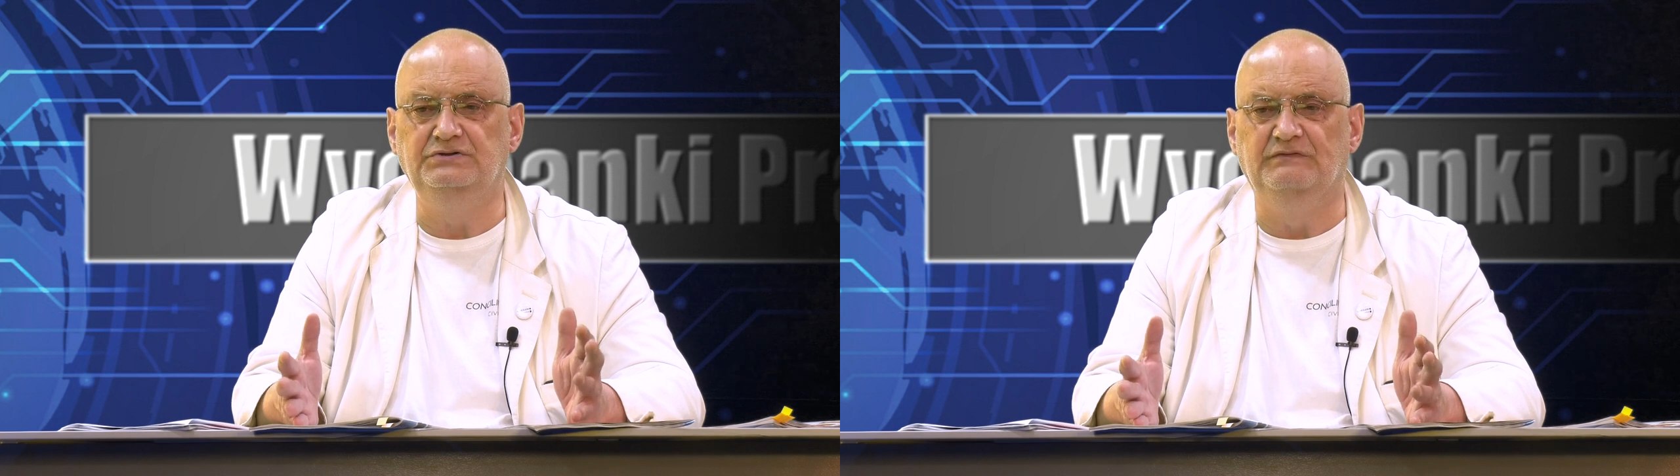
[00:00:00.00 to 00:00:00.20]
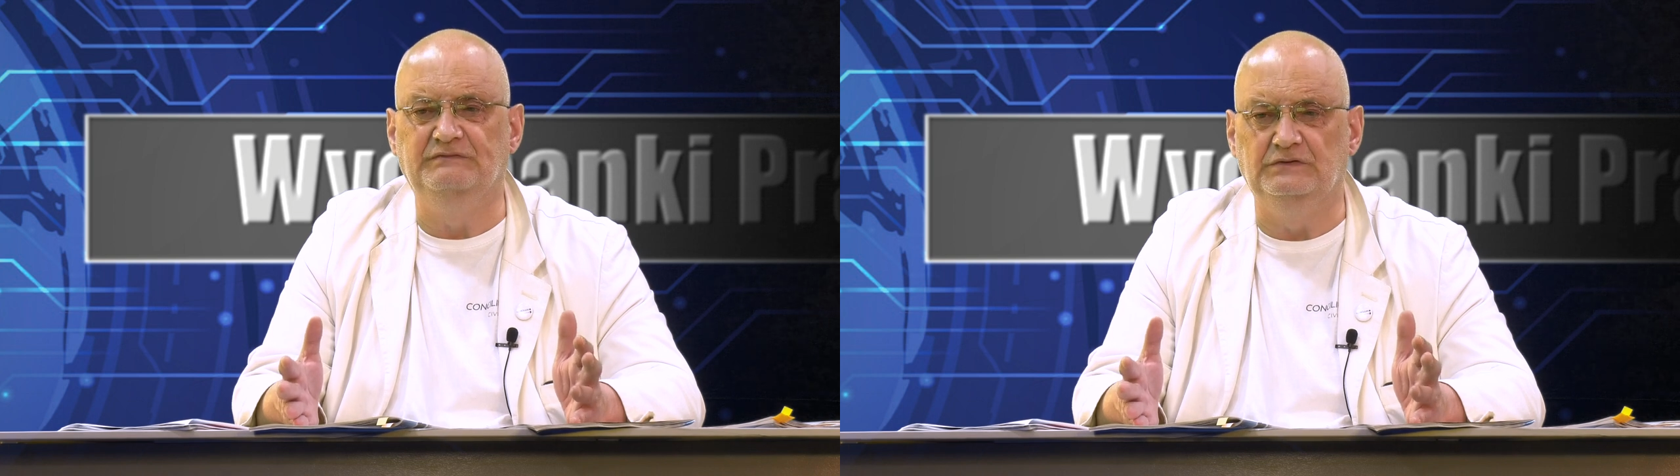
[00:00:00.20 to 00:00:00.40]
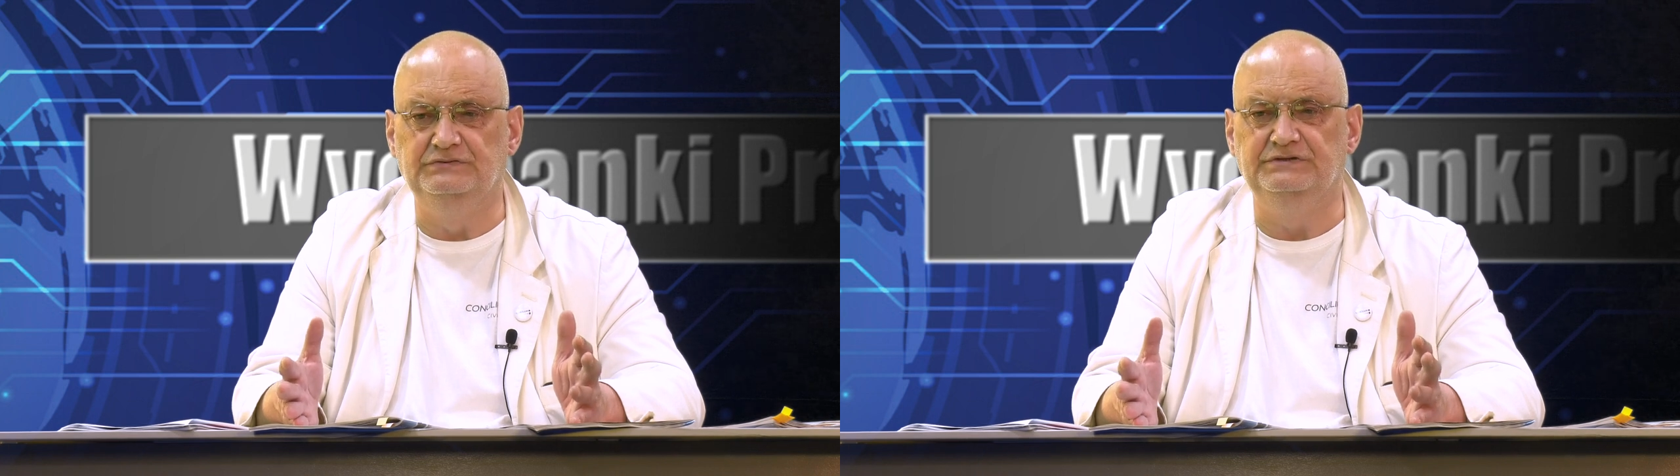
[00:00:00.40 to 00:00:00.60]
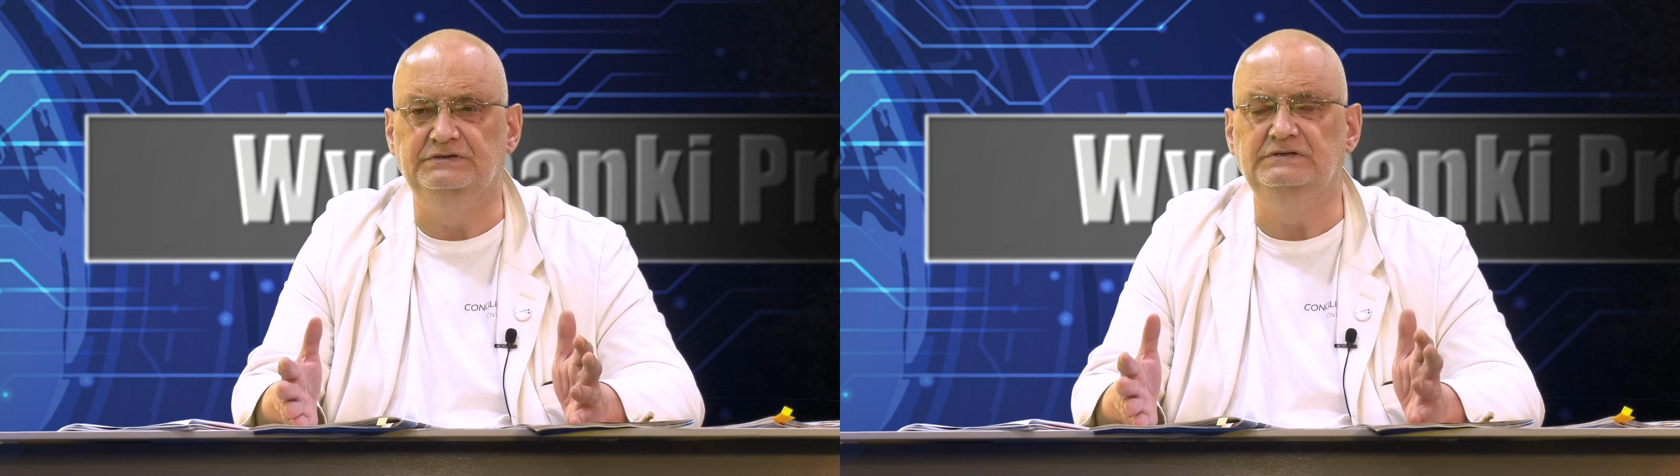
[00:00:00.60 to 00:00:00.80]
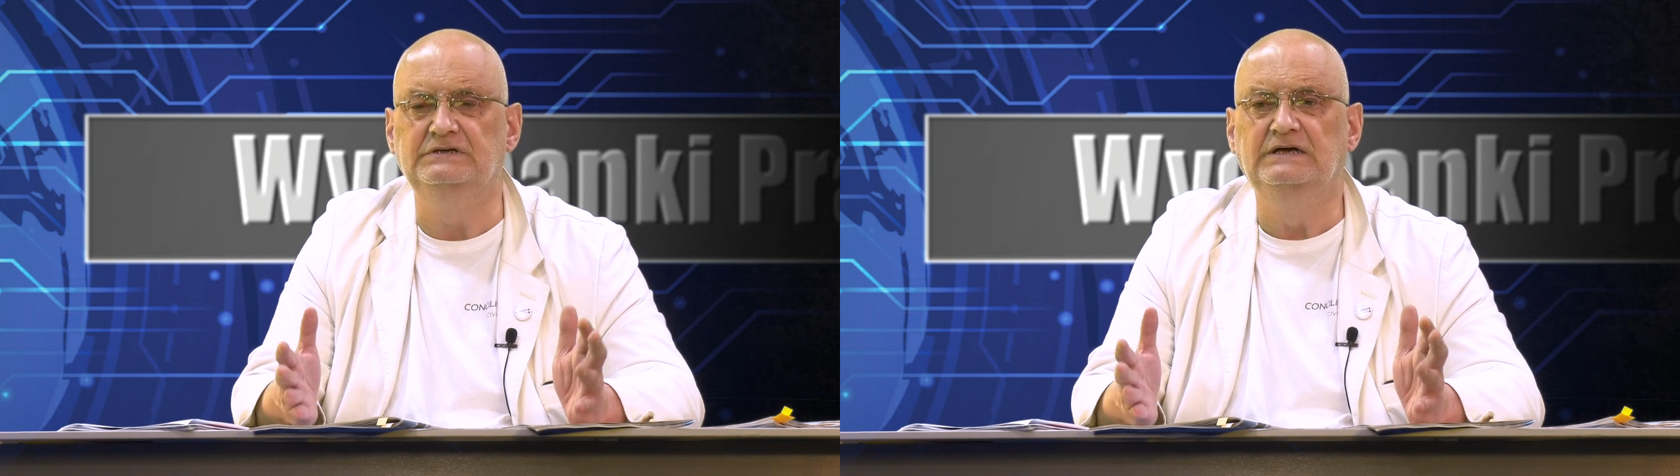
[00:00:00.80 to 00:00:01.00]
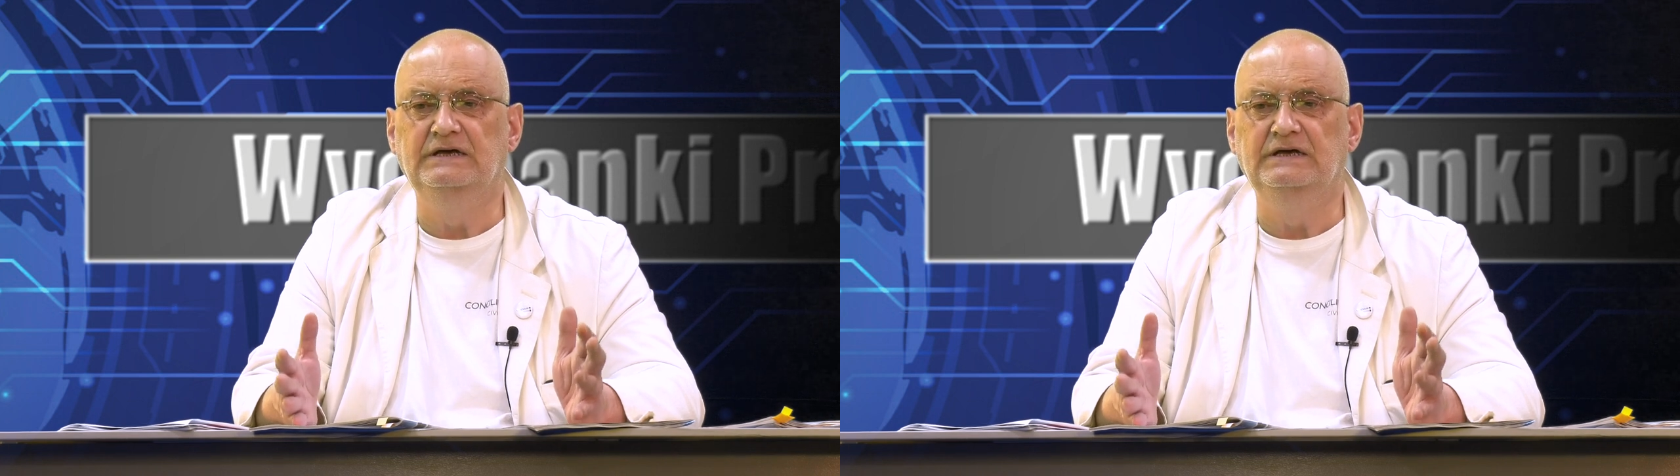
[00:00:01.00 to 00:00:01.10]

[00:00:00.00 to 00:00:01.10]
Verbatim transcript: dowody